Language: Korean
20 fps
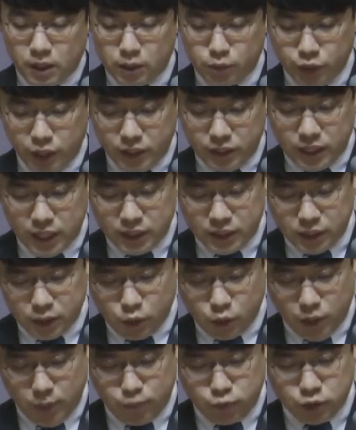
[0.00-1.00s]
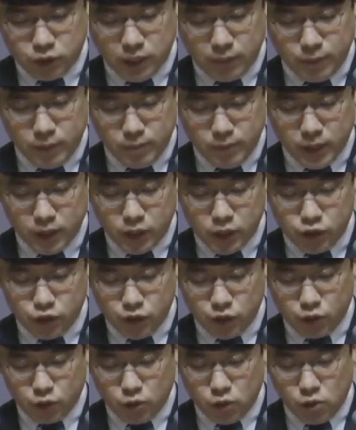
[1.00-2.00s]
그분의 능하신 손에 붙잡힌 바 될 수
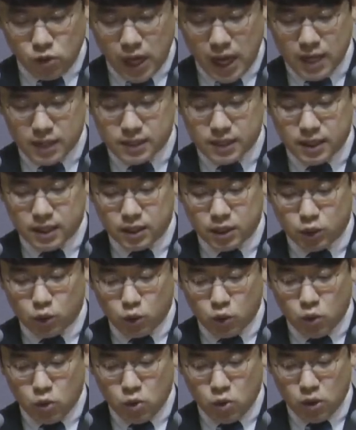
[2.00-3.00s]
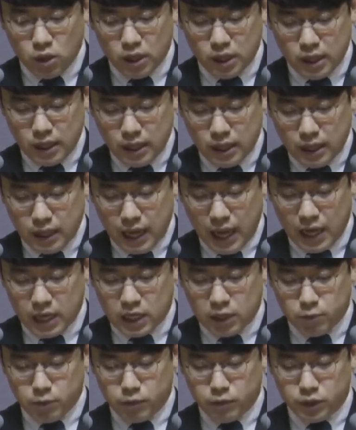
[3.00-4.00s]
있도록 항상 기도로
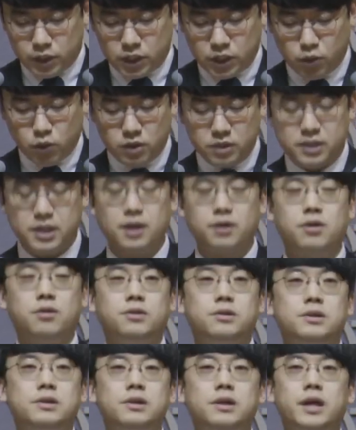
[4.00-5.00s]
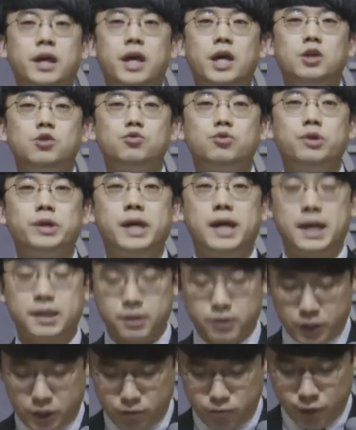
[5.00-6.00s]
아낌없는 지원 사격을 해주어야
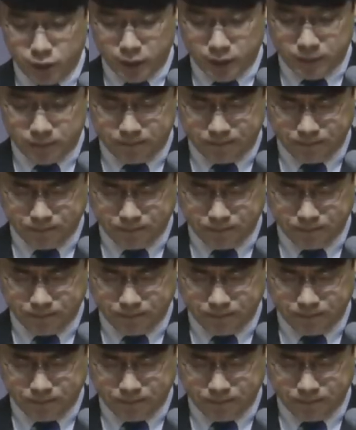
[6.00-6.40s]
하는 것입니다.